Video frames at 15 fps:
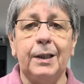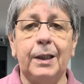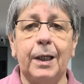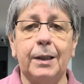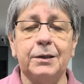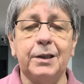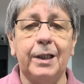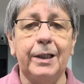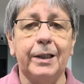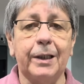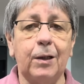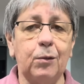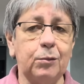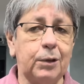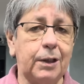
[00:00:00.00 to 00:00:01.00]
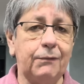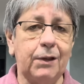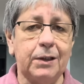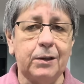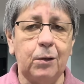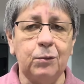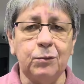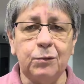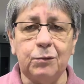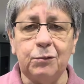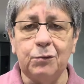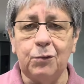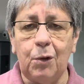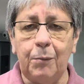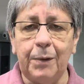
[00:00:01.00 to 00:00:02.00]
e achei legal, teve até um,
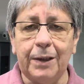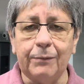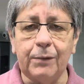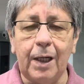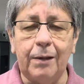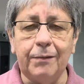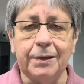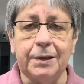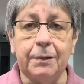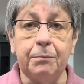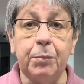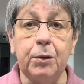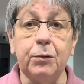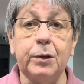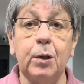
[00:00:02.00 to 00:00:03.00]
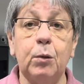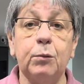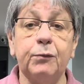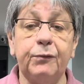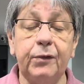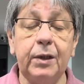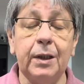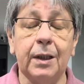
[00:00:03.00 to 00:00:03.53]
um comentário assim, pelo que eu vi